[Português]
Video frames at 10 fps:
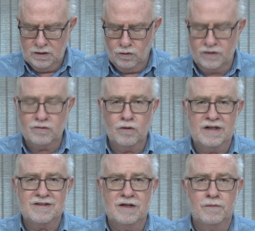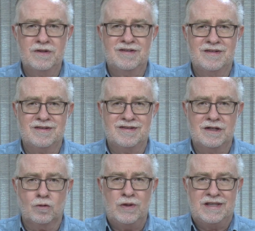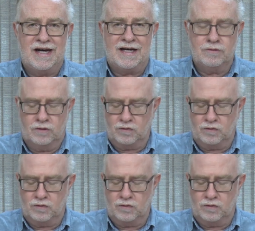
nosso coração precisa ser cuidado,